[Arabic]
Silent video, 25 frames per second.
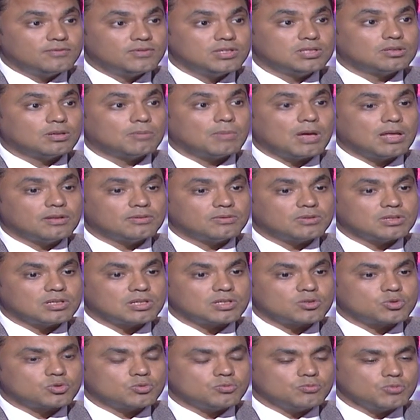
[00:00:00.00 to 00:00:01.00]
في طبعا
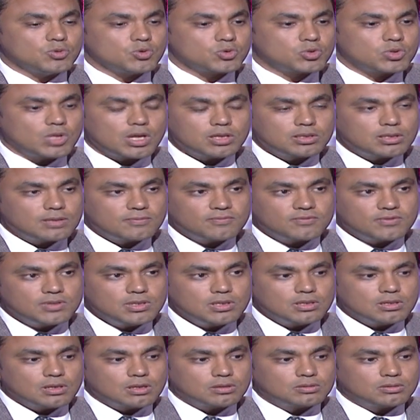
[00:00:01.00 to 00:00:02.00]
بيستخدم
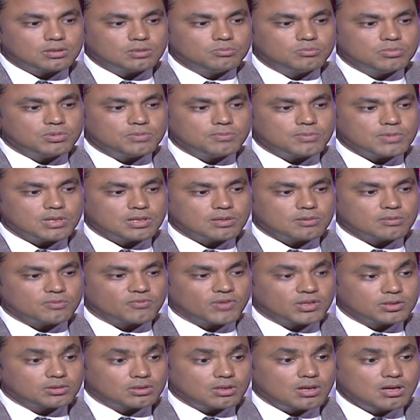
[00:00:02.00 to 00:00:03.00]
في الطب من
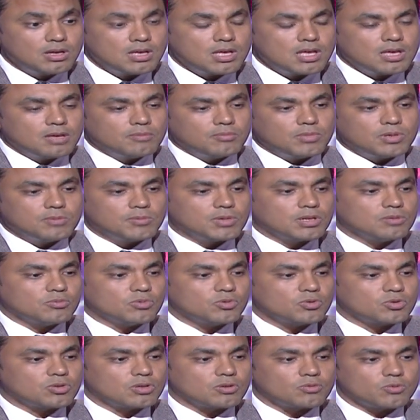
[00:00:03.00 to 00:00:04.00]
فتره يمكن
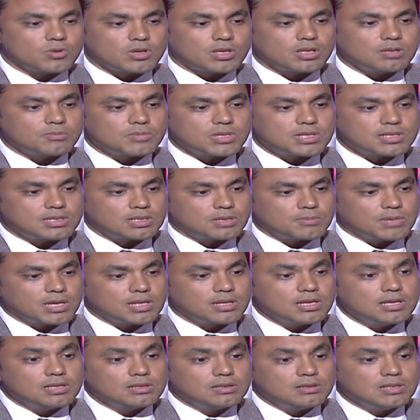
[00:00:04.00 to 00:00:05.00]
نقدر نقول كده من
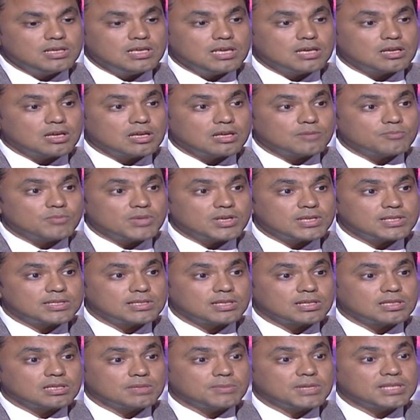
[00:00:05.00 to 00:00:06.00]
السبعينات ليه
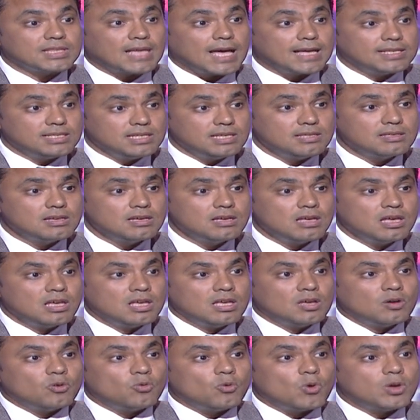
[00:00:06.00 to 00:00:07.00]
استخدامات عديده
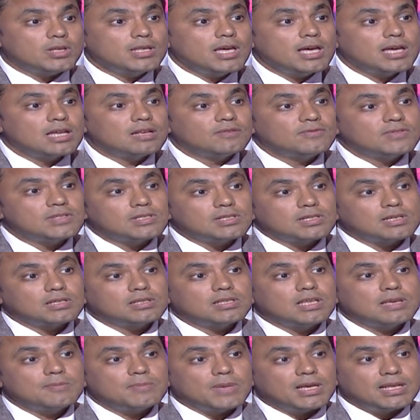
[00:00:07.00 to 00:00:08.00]
ودخل في
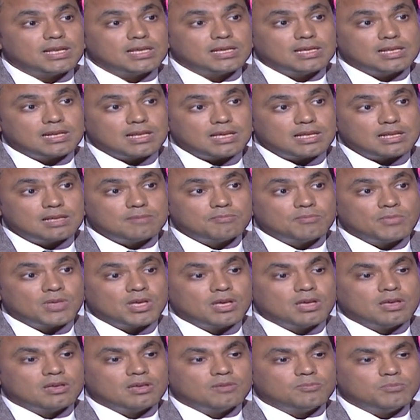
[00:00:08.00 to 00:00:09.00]
استخدام علاج الالم
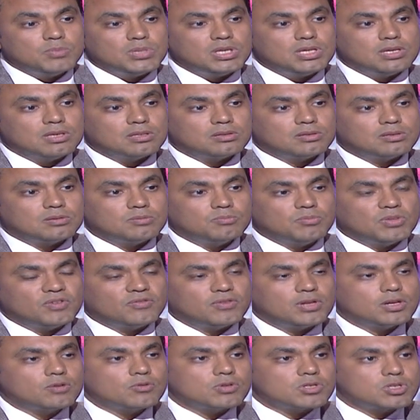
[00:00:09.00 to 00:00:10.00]
ب
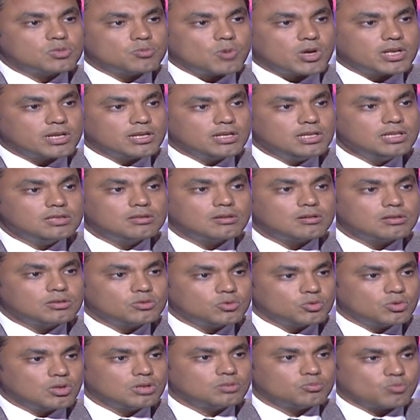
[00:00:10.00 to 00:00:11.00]
بفريكونسي معينه ليه
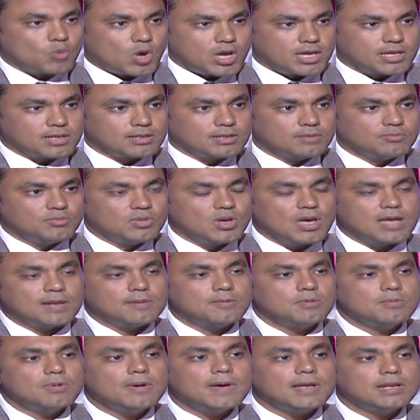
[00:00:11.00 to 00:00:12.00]
ترددات معينه يعني
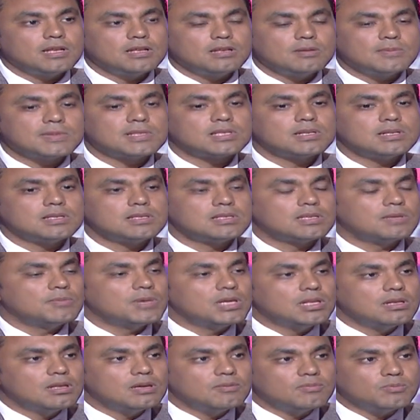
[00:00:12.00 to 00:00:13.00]
بمعنى ان مثلا
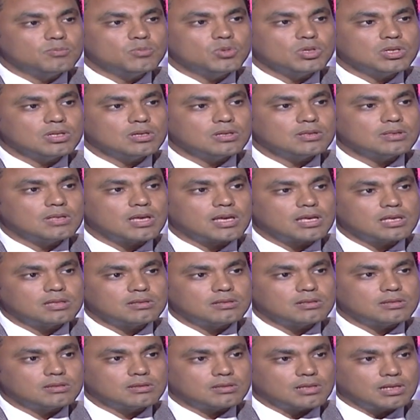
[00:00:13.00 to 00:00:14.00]
زمايلنا
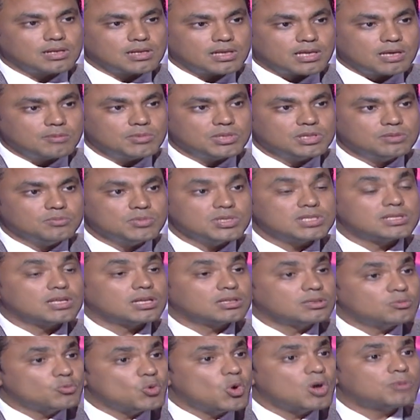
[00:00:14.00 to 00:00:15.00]
بدكاتره الكبد
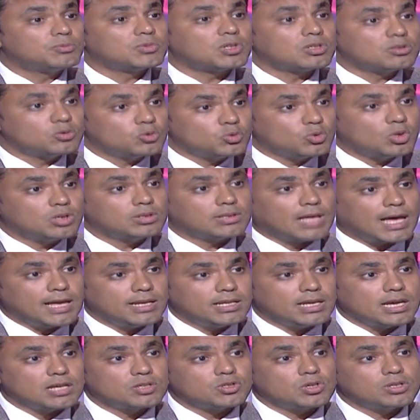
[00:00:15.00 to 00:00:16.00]
بيستخدموها بترددات
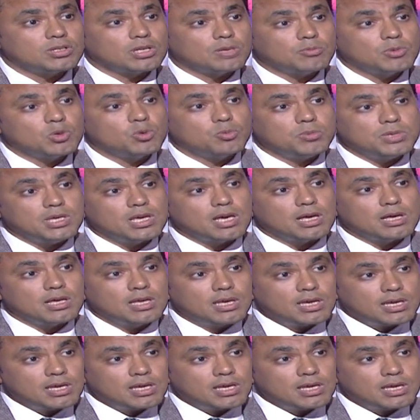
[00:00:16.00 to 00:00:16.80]
عاليه عشان يعملوا بيها